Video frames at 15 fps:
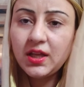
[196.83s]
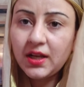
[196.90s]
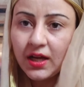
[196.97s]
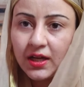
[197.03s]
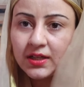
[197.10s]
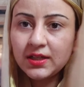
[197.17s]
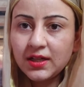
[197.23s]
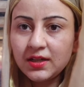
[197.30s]

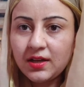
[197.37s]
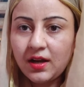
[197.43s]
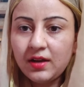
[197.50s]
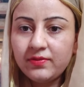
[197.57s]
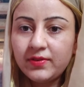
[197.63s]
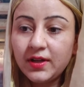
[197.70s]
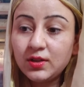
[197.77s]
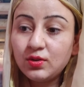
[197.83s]
ईरान का
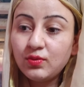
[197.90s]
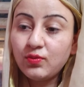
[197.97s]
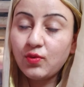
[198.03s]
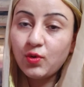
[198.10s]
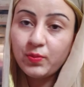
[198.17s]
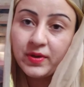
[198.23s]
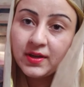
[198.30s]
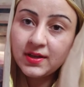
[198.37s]
क्राफ्ट है तो
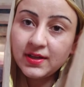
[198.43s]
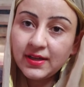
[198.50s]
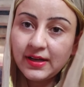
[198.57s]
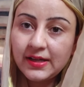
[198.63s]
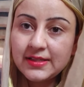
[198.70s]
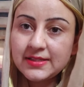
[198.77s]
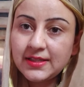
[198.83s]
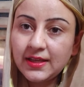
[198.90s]
वो भी
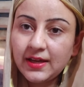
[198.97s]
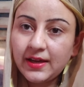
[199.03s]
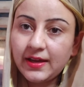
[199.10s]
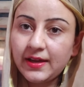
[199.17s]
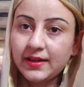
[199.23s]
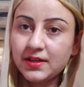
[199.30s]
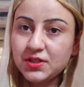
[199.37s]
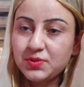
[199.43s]
ईरान से ही आया
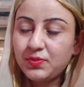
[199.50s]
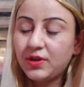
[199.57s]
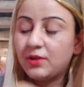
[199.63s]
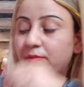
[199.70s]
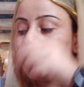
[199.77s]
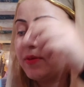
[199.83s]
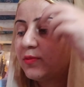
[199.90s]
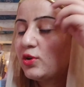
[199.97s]
है
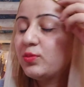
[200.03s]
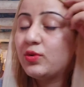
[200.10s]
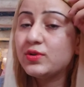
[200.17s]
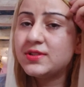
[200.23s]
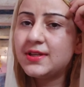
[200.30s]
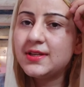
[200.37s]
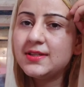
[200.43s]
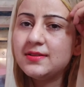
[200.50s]
कश्मीर में तो
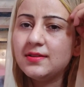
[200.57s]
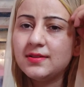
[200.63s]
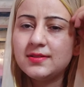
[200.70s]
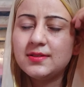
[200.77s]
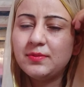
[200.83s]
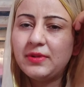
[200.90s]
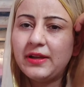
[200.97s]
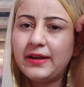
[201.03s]
बहुत सारी
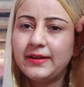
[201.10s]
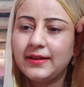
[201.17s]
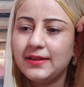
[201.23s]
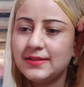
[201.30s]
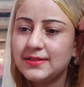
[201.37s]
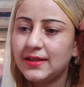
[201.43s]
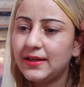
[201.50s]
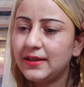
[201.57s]

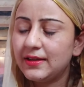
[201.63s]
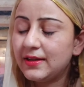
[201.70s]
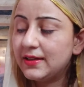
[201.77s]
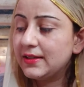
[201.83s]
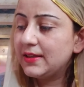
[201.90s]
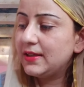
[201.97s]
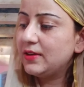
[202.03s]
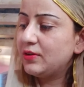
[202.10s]
सिमिलैरिटीज़ है
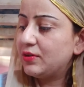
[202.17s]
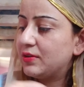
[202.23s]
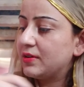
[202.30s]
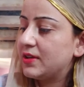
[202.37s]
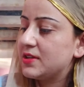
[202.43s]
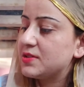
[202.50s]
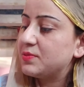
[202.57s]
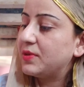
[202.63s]
ईरान की और
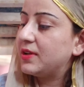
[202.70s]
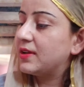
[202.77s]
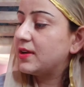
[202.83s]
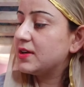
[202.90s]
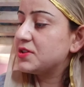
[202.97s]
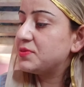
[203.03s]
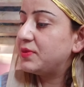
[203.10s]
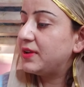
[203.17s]
कश्मीर
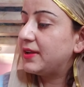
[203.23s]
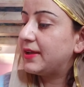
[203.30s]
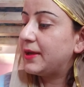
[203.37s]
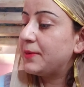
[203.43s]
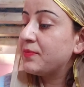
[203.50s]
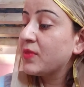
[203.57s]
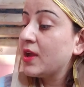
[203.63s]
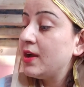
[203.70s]
कश्मीर
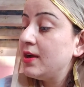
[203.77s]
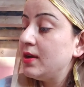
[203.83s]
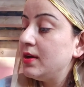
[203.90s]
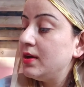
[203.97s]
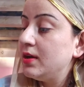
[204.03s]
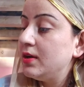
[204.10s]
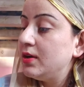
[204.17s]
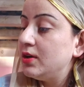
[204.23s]
की
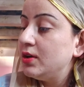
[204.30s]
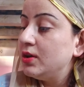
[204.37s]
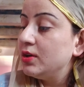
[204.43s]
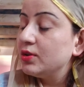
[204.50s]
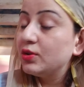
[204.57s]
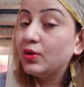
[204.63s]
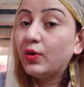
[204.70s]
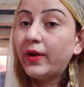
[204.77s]

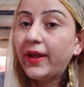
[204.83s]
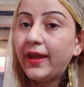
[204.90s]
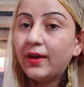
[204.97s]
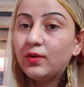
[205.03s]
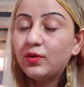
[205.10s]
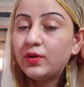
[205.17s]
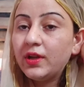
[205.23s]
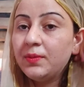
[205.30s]
तो
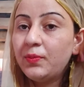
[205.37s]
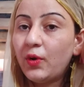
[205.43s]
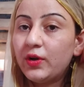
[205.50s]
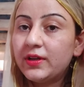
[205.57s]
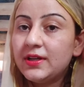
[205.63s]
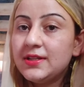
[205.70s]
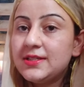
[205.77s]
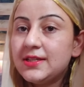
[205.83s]
एक और
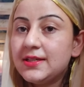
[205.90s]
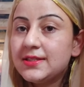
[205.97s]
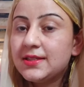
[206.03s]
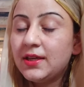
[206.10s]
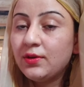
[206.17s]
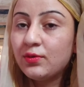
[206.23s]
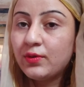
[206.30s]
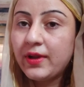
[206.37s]
इम्पॉर्टेंट चीज़
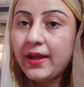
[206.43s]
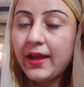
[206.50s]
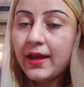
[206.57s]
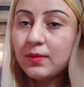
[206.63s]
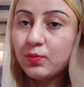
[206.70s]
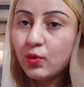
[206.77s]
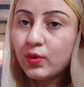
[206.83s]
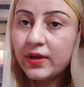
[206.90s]
कि उन्होंने
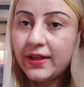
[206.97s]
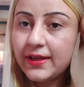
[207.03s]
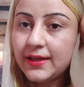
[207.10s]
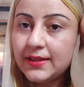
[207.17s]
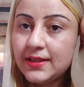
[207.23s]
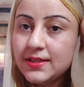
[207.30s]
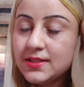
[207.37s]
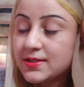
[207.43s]
एक बुक
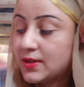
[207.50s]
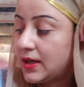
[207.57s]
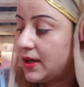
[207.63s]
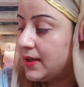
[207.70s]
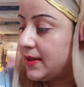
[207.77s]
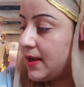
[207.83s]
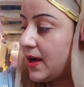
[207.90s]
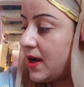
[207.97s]
लिखी थी
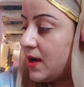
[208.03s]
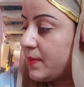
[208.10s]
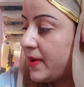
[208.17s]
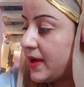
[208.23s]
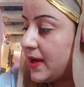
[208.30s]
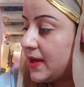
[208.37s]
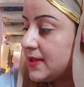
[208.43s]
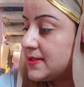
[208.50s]
जिसका नाम
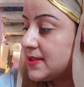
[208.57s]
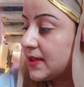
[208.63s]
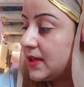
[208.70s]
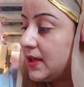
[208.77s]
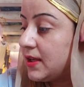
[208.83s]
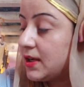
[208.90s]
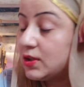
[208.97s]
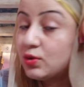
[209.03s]
है
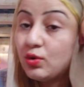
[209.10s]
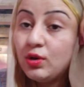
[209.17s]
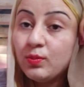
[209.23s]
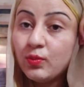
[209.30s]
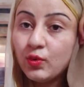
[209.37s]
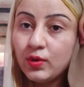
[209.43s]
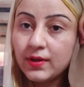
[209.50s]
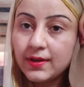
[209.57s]
जखीरतुल
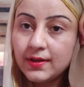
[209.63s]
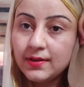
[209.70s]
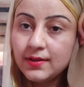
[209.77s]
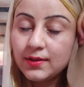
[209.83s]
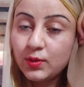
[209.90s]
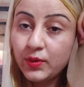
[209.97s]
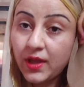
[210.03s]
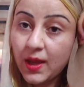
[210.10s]
मुल्क
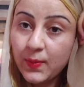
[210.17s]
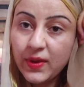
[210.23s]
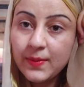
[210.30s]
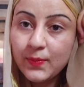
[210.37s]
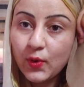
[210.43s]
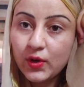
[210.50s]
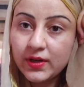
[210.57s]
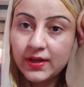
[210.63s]
तो ये भी
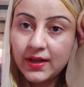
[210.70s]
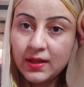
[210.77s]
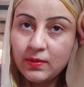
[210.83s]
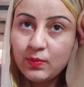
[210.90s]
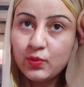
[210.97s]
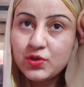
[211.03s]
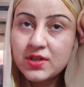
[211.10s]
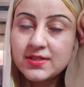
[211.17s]
इम्पॉर्टेंट ये
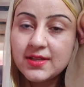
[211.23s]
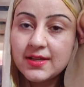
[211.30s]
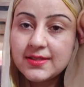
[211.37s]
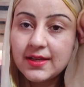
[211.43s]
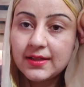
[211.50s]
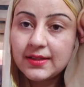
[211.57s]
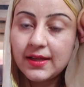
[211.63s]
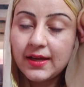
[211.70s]
भी पूछा जा
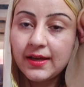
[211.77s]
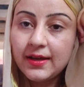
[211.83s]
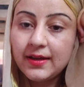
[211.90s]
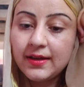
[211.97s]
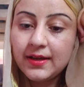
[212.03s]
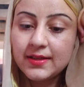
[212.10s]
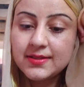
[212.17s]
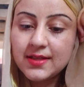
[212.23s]
सकता है
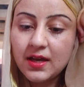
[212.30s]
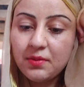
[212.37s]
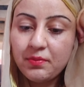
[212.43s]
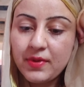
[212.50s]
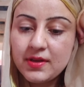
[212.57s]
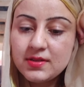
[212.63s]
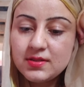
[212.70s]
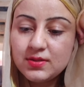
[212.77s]
एग्ज़ाम
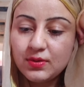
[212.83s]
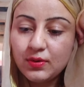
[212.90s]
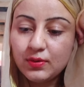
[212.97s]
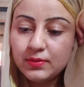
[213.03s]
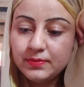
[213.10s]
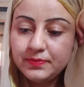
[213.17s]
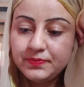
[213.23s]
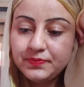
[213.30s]
में सो
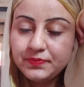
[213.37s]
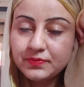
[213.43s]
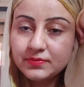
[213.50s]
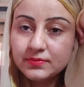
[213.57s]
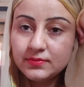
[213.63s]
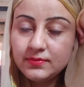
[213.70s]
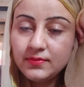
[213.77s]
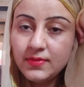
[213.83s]
so,
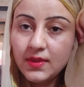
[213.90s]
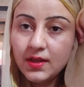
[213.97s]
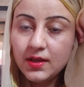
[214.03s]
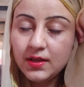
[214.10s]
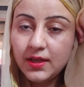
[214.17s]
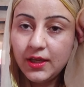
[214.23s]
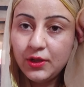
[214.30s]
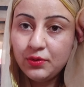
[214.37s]

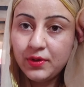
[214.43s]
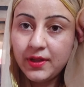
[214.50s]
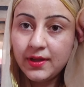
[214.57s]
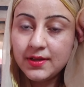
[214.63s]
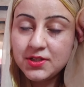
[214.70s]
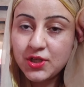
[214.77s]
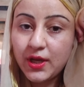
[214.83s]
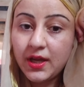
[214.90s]
कि
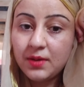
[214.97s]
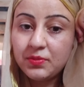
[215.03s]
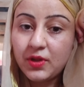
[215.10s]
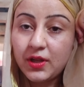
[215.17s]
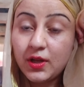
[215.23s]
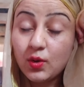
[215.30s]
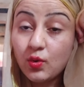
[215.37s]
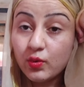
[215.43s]
इन्होंने शाह
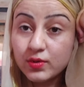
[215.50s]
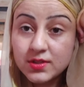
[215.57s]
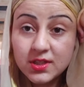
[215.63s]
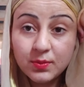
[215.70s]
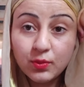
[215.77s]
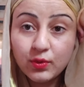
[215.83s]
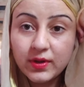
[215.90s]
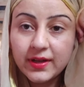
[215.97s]
हमदा ने कौन
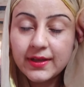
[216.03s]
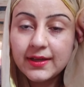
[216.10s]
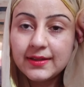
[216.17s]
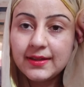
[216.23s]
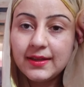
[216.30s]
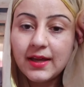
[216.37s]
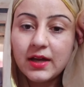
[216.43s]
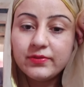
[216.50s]
सी बुक लिखी
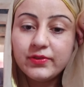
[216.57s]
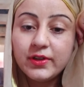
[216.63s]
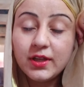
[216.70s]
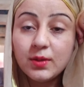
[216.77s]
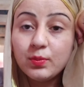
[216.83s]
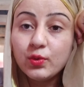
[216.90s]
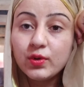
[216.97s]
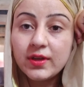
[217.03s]
थी या फिर
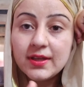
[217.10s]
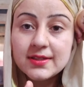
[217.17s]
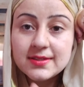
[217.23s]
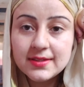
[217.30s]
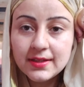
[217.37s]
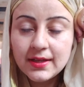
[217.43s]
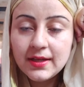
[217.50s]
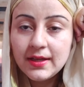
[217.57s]
ये बुक किस
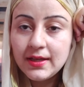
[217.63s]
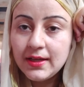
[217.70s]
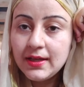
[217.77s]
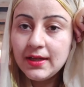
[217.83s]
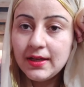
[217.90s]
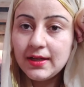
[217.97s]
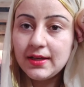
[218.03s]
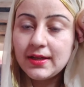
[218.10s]

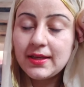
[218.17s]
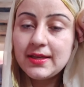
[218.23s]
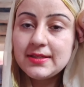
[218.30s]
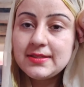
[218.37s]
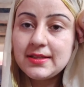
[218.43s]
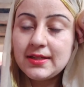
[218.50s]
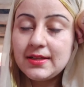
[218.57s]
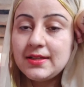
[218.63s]
आ,
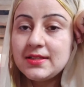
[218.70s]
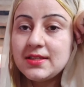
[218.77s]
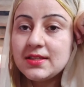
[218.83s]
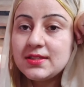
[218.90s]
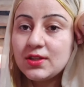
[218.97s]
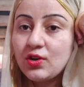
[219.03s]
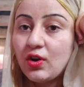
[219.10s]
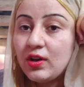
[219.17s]
किस
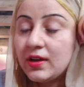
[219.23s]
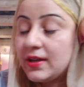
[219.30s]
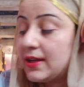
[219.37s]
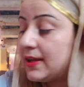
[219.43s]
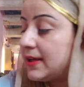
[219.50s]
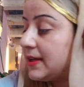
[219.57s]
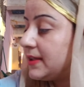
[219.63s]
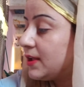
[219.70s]
रिलीजियस स्कॉलर ने
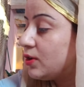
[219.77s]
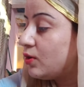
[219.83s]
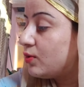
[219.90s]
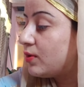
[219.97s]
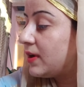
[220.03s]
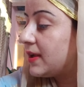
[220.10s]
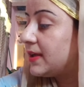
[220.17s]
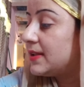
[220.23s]
लिखी थी तो
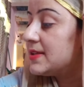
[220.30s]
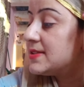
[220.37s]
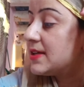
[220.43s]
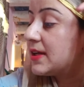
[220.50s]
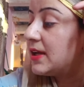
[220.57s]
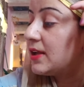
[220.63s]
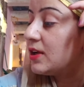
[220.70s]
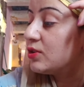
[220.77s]
उन्होंने लिखी थी
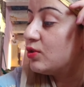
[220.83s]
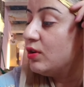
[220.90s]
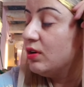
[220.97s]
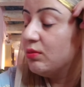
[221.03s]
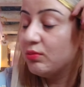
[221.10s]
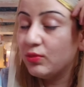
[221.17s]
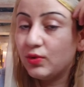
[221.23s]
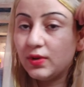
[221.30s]
जखीरतुल
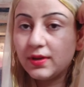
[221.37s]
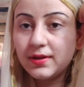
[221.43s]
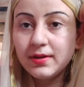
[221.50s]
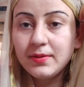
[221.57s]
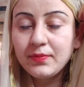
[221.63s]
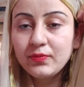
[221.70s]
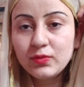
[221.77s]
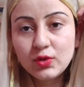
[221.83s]
मुल्क
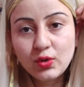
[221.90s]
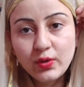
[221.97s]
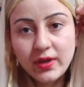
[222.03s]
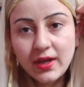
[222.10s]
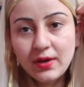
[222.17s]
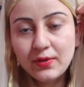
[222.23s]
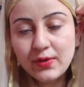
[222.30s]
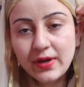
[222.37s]
तो
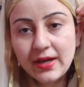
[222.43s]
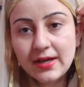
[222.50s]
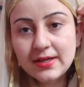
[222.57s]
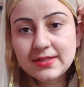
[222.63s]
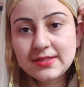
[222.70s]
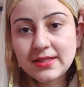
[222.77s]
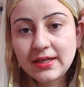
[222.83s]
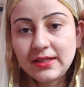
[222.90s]
ये हो
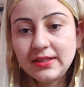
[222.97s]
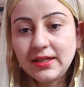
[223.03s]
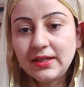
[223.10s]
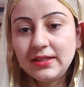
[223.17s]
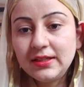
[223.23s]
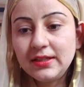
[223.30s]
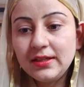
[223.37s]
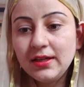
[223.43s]
गया सईद
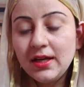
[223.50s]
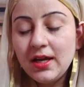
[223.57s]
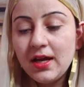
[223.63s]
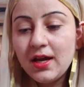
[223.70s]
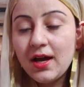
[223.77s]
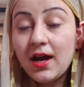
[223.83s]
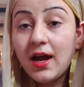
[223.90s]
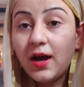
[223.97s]
अली
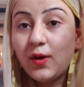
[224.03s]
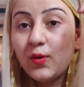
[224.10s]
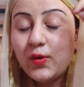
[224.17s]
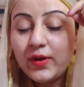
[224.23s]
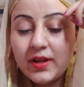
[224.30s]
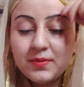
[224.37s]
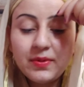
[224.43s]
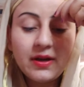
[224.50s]
हाँ
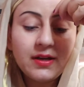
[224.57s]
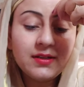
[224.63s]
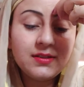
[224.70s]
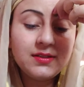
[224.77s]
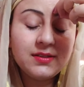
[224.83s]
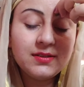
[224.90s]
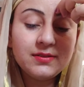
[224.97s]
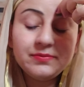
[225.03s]
और एक
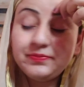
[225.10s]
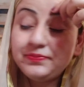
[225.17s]
बात